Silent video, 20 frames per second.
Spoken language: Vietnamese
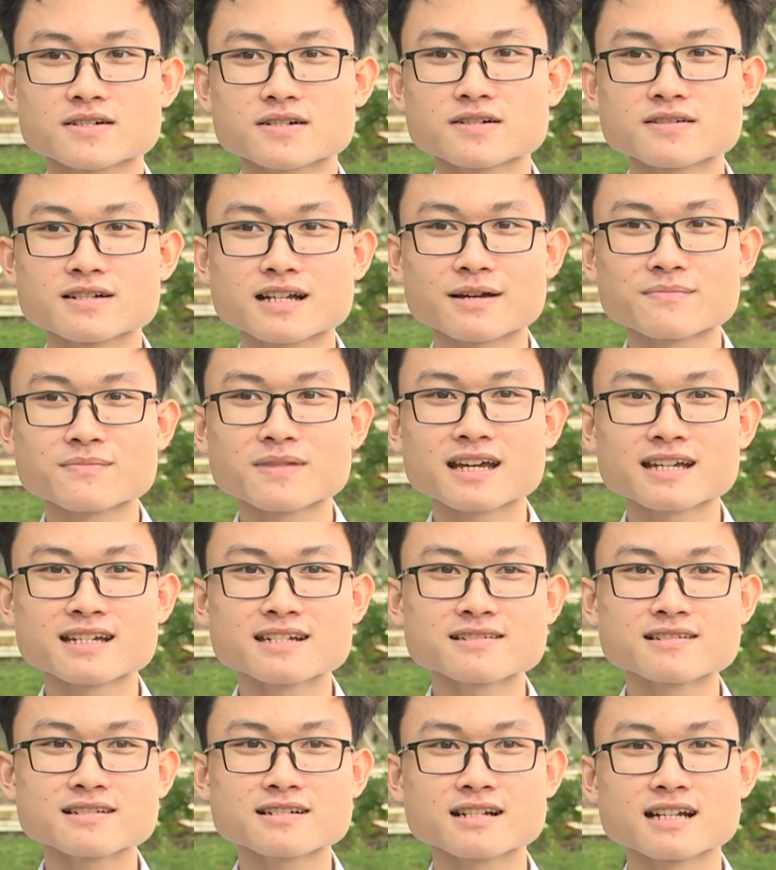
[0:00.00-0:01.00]
Con cảm
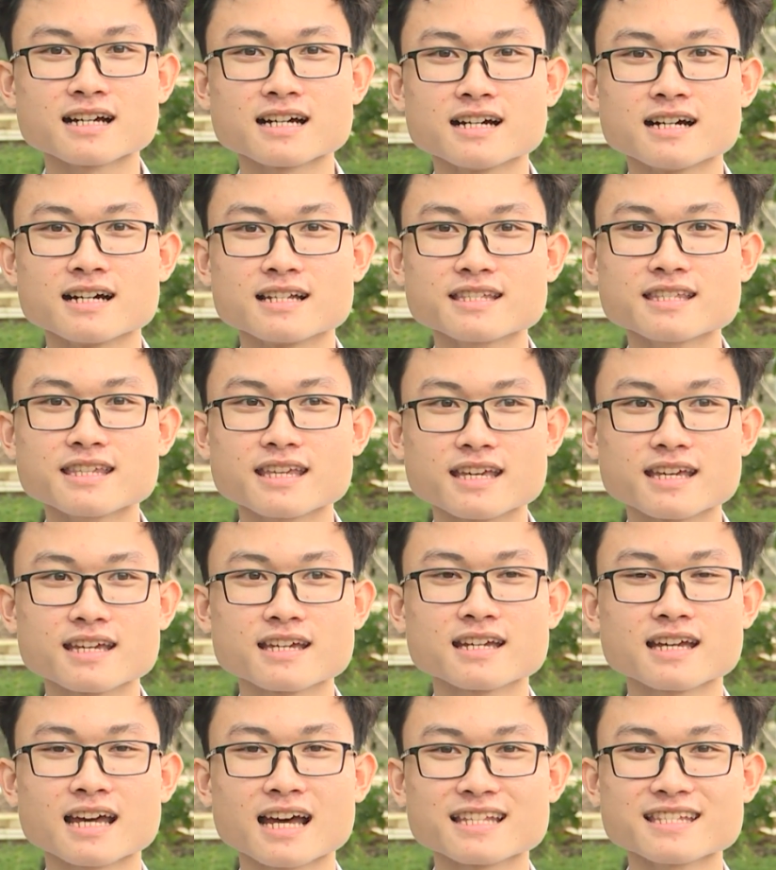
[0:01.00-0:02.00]
thấy rất là hãnh diện,
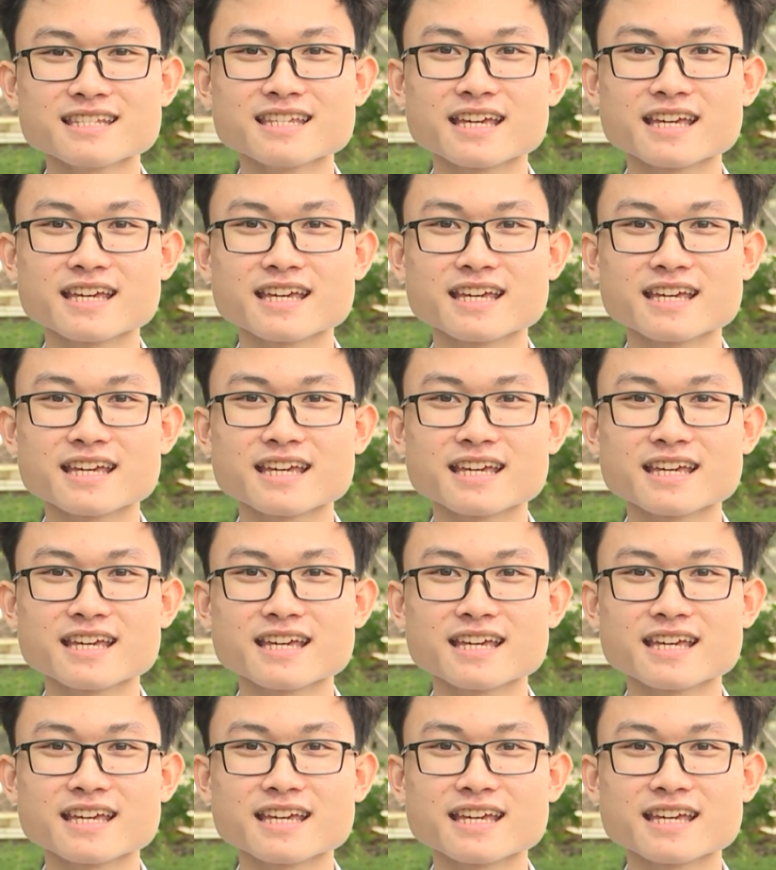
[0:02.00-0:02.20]
hãnh